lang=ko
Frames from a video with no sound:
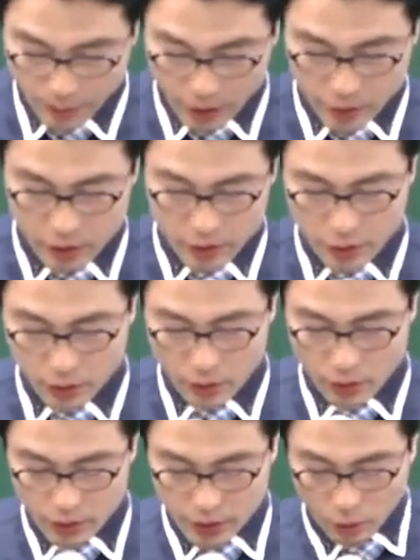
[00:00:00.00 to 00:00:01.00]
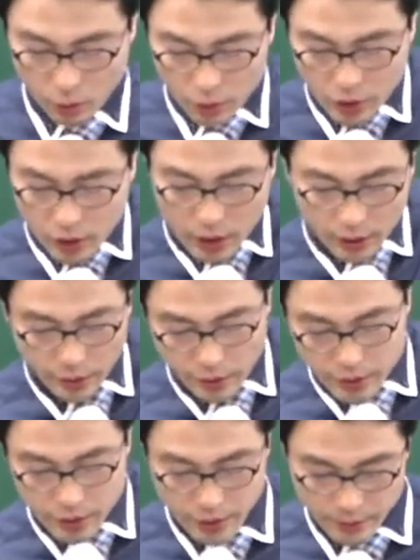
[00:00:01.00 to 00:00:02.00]
107쪽. 자, 5절 갈게요,
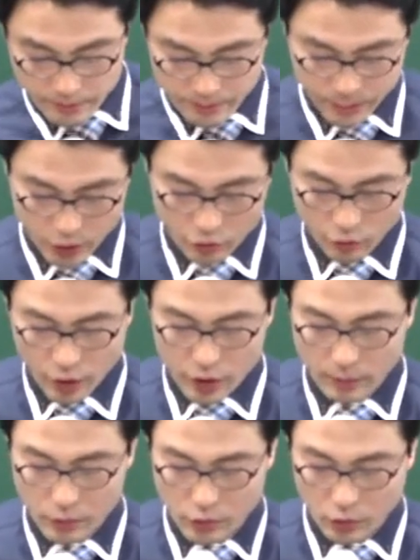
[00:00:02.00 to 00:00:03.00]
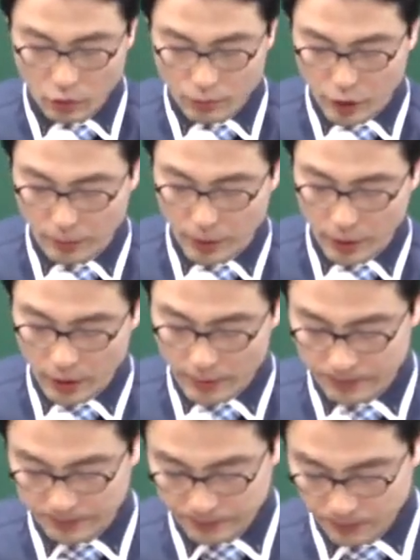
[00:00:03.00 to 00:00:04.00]
이제. 자, 중개사무소 문제입니다.
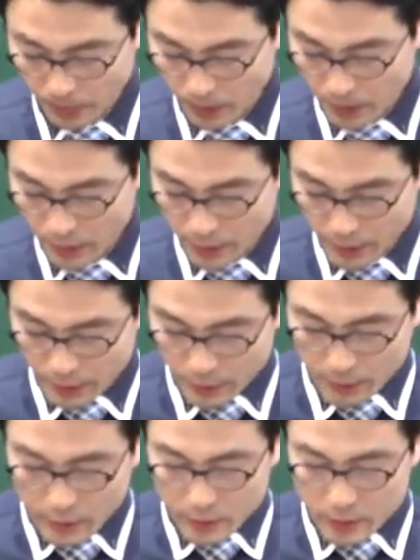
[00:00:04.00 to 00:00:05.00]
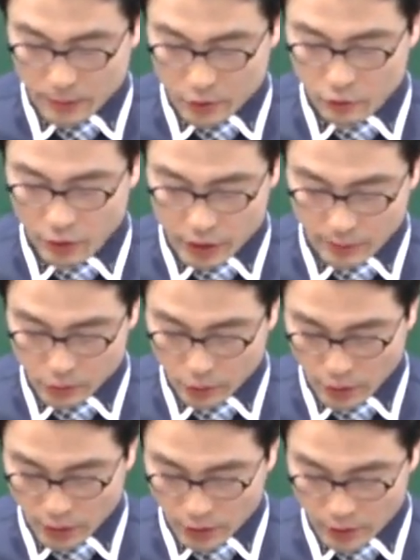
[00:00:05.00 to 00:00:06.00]
자, 뭐
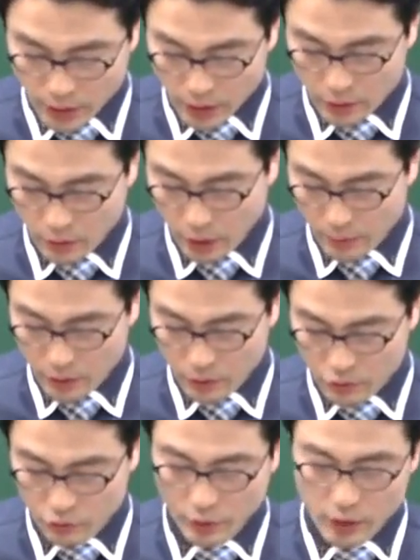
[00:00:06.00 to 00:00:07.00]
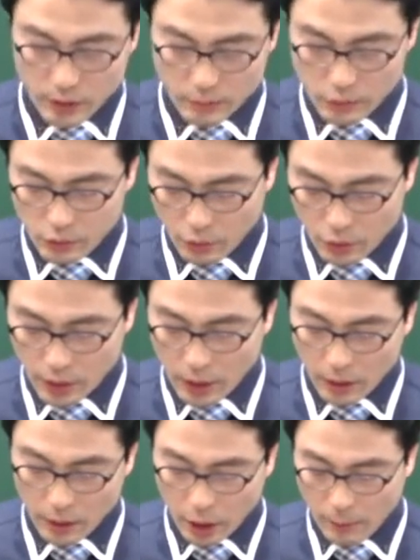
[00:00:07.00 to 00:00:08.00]
중개사무소니까 뜻이 아실 거라 믿고. 중개사무소는
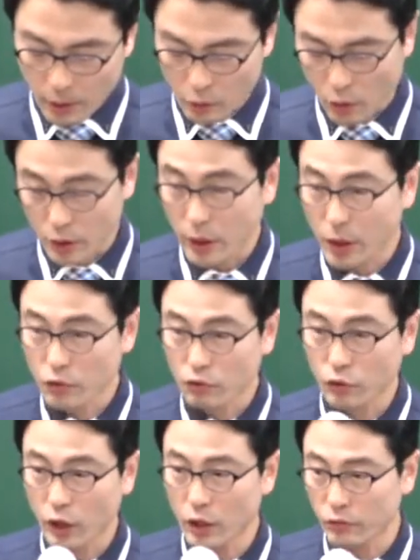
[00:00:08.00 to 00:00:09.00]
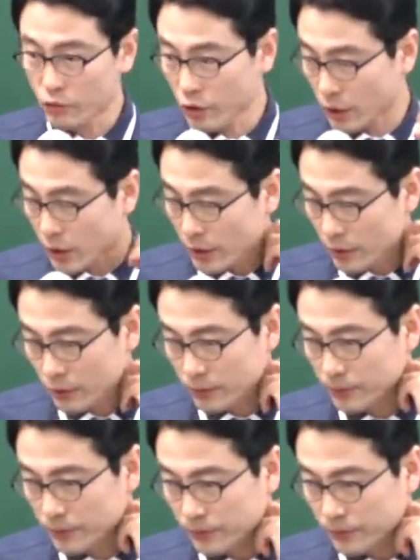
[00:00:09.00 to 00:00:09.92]
한 개만 둬야 되나요? 두 개를 둘 수 있나요?